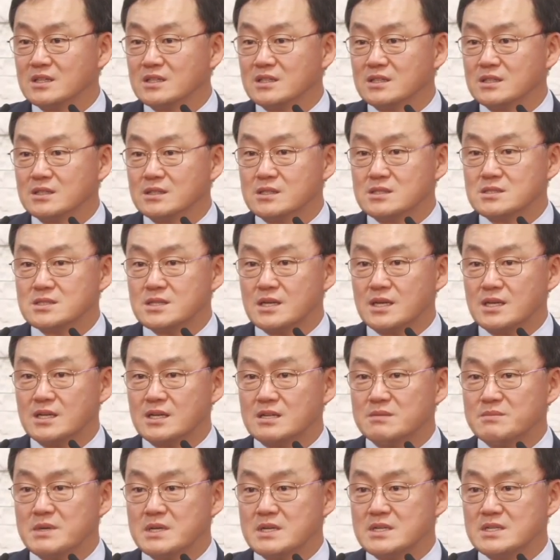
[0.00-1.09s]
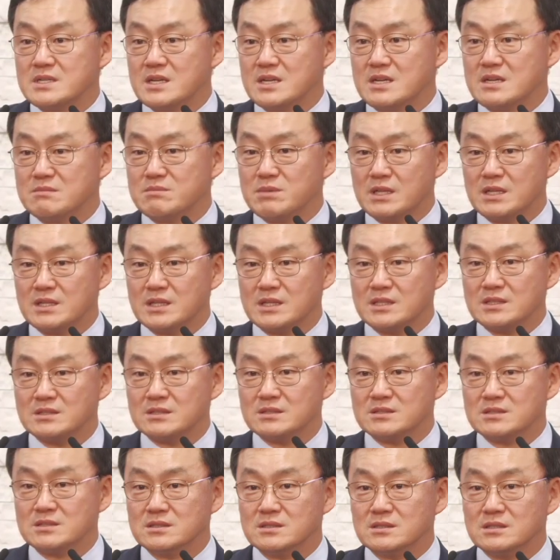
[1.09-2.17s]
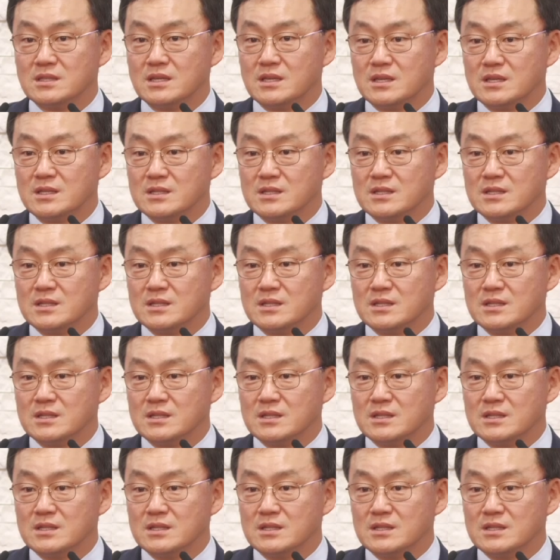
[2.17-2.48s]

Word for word: 그래서 하나님의 은혜를 받았다는 것은